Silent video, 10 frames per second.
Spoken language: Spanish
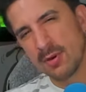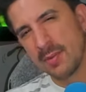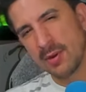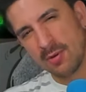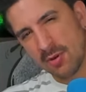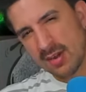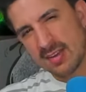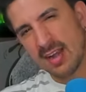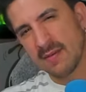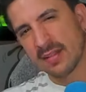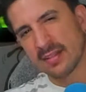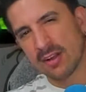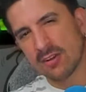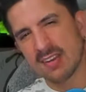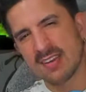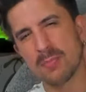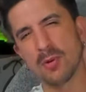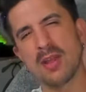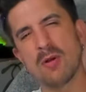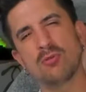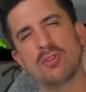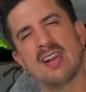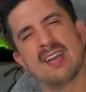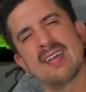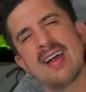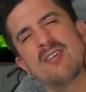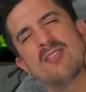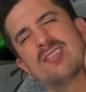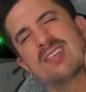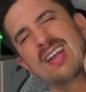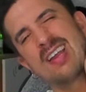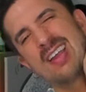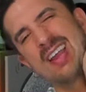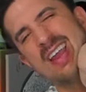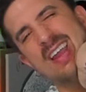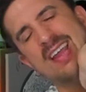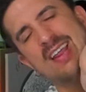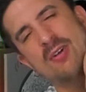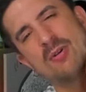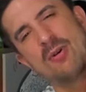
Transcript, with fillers: pero me cogió recién levantado que si podían utilizar no sé qué?